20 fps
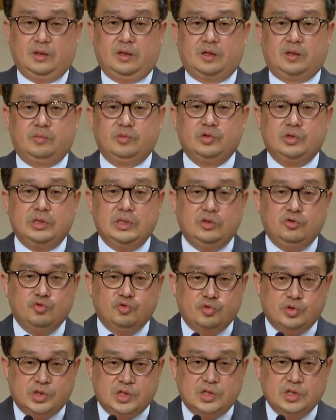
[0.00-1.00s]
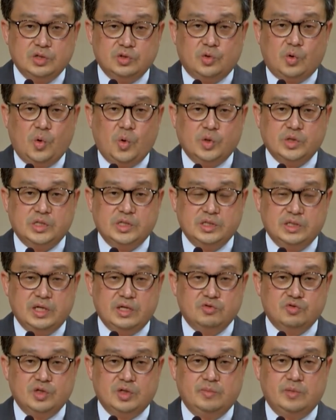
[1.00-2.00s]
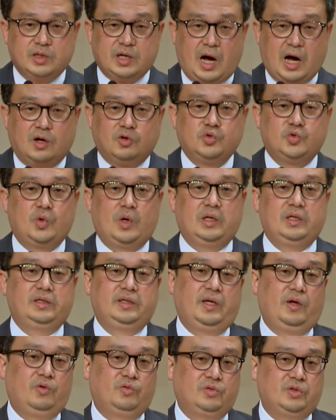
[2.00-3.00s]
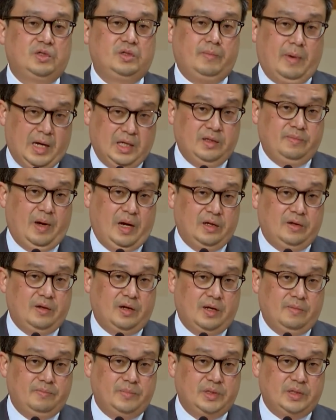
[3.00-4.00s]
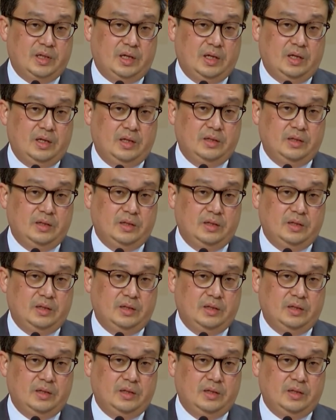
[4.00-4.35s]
여러분 이 육신으로 오신 예수님을 강조하는 내용들을 많이 발견합니다.